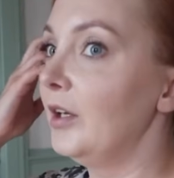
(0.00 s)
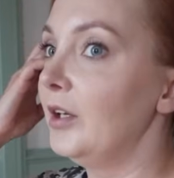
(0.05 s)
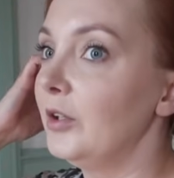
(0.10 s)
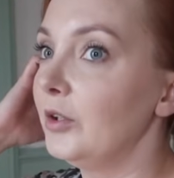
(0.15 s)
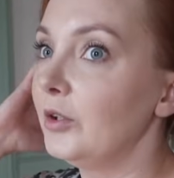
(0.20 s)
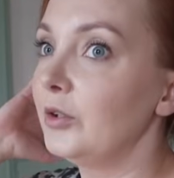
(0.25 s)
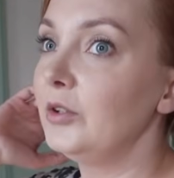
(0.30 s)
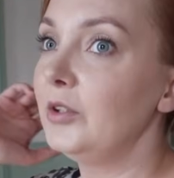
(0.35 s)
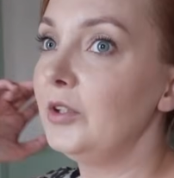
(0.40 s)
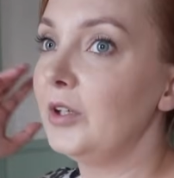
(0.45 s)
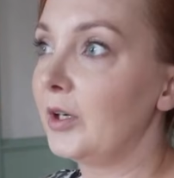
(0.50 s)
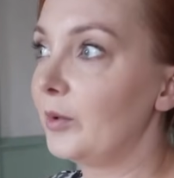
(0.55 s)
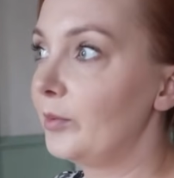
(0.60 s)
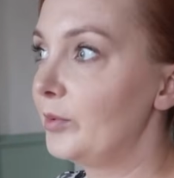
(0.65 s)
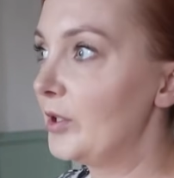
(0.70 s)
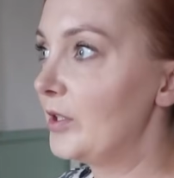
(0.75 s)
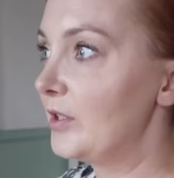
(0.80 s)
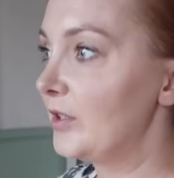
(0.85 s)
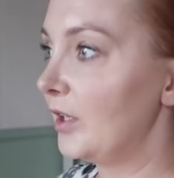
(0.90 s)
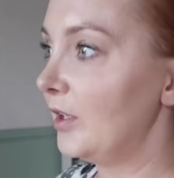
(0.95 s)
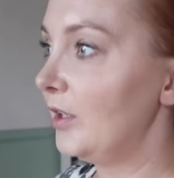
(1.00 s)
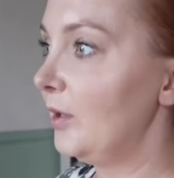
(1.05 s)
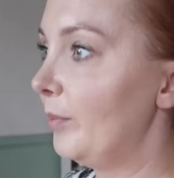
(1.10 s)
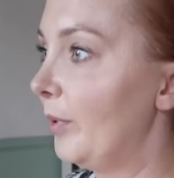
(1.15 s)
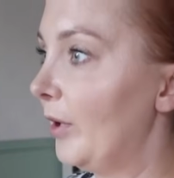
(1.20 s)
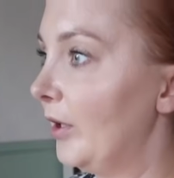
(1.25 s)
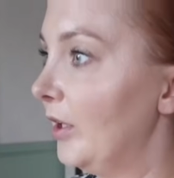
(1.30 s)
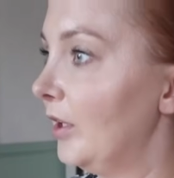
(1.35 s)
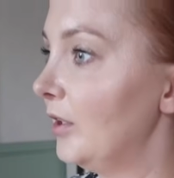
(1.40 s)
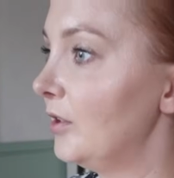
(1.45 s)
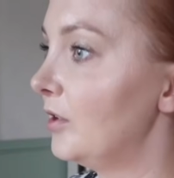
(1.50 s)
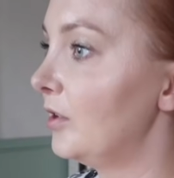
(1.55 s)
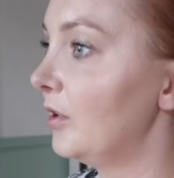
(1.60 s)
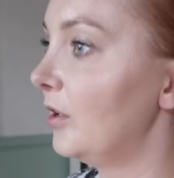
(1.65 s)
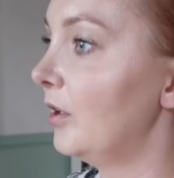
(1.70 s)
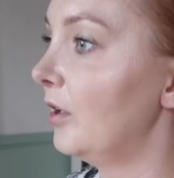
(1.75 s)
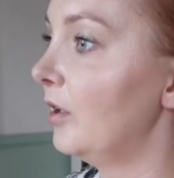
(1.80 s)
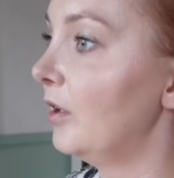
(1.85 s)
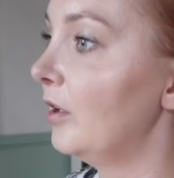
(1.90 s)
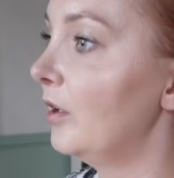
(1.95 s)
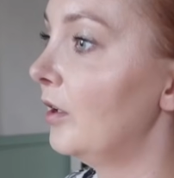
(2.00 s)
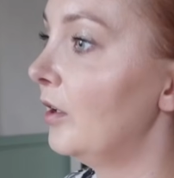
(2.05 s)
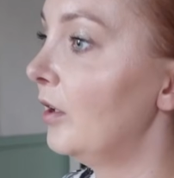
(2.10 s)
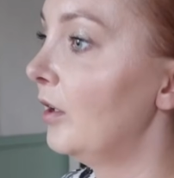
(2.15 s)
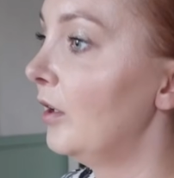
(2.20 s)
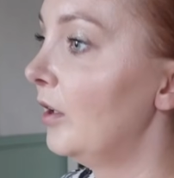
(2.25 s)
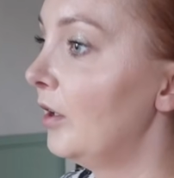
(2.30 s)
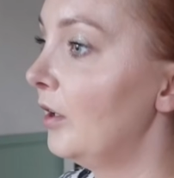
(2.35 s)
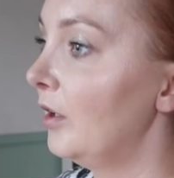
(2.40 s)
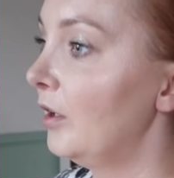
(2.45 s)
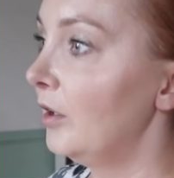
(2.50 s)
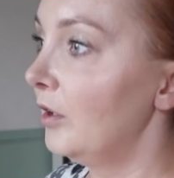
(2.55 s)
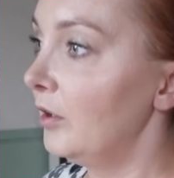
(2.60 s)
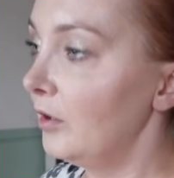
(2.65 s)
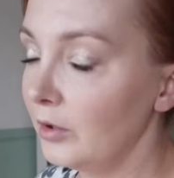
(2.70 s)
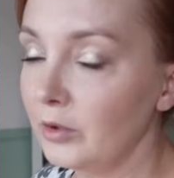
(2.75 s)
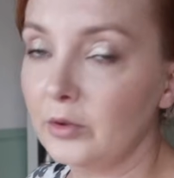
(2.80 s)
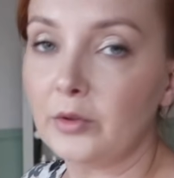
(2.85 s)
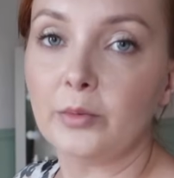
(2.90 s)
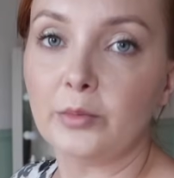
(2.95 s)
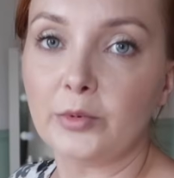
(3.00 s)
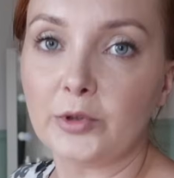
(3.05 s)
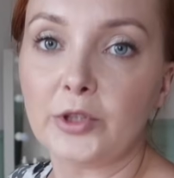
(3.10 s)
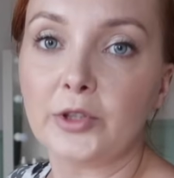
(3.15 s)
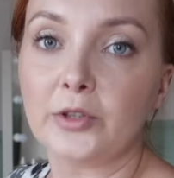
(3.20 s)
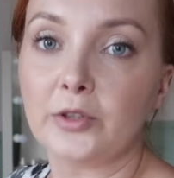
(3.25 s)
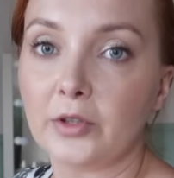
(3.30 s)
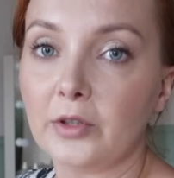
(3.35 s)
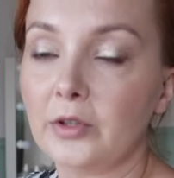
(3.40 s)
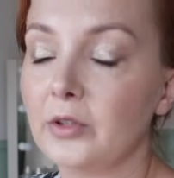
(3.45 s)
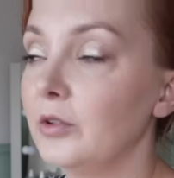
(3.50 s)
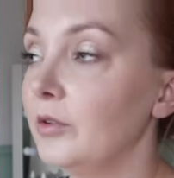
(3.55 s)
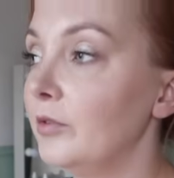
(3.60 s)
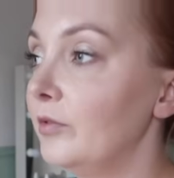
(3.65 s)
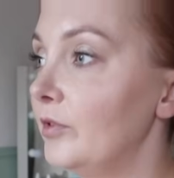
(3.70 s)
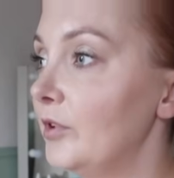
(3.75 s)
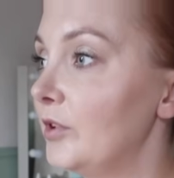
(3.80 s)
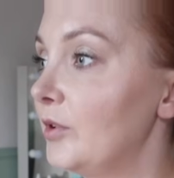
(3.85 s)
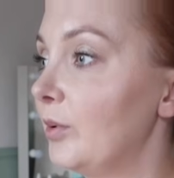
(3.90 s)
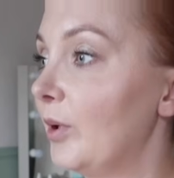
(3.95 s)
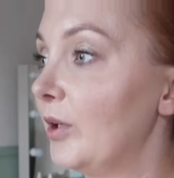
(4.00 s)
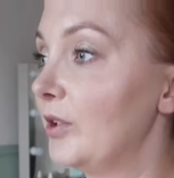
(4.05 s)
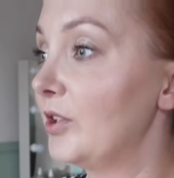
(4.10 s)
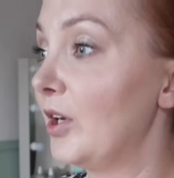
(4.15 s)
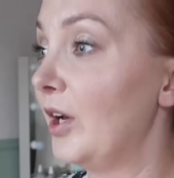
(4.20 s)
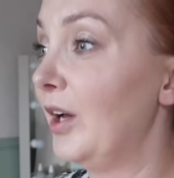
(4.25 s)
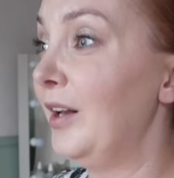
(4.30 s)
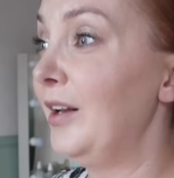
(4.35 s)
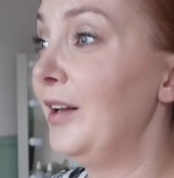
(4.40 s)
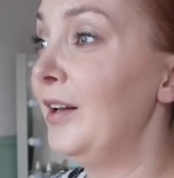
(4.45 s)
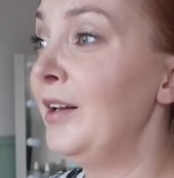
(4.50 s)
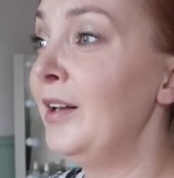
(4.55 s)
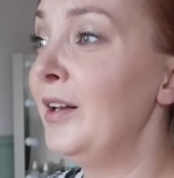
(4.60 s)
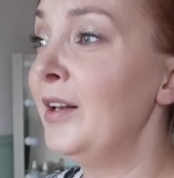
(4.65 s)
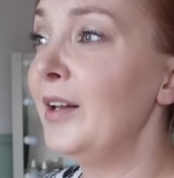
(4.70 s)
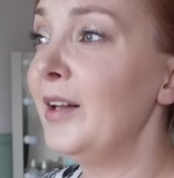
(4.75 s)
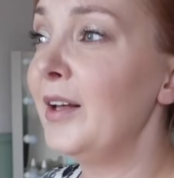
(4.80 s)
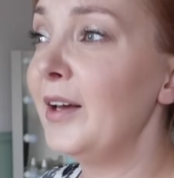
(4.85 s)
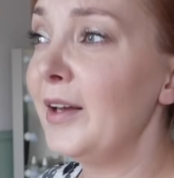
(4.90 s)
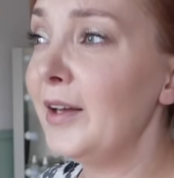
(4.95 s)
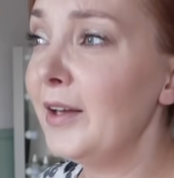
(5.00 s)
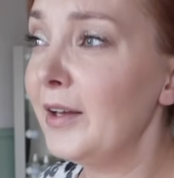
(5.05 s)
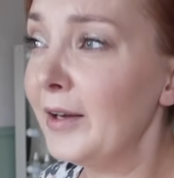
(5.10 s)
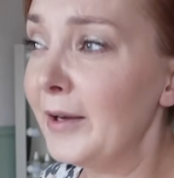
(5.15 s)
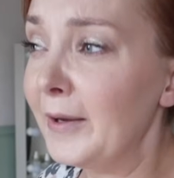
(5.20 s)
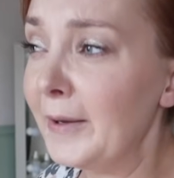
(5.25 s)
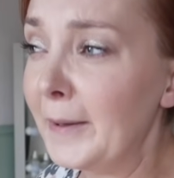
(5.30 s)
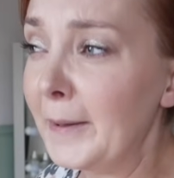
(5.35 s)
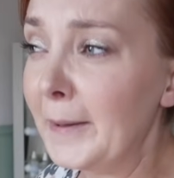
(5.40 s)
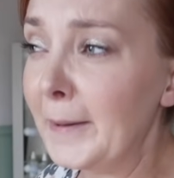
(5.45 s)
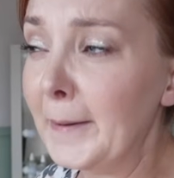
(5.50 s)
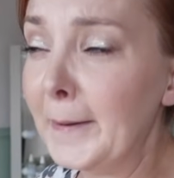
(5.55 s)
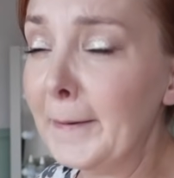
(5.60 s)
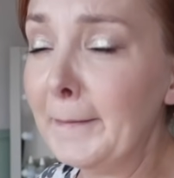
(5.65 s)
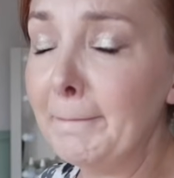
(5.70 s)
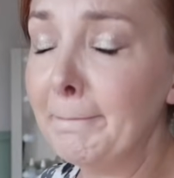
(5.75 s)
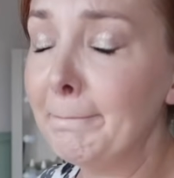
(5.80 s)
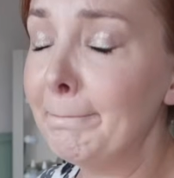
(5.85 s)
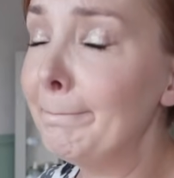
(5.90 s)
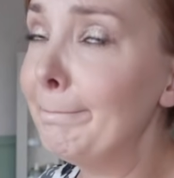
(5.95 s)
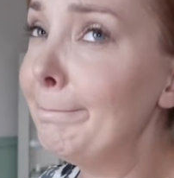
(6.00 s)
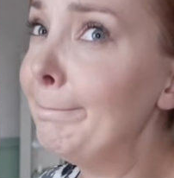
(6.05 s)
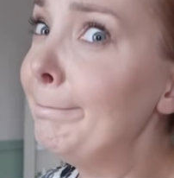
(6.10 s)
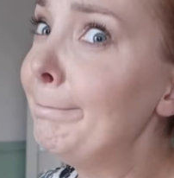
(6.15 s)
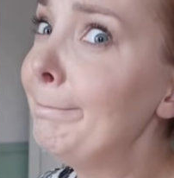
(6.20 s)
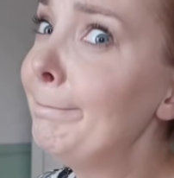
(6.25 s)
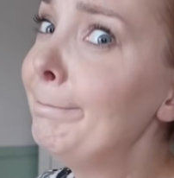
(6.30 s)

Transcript: No i jak przestanie padać, no to muszę to wysłać, ale leje... Mm.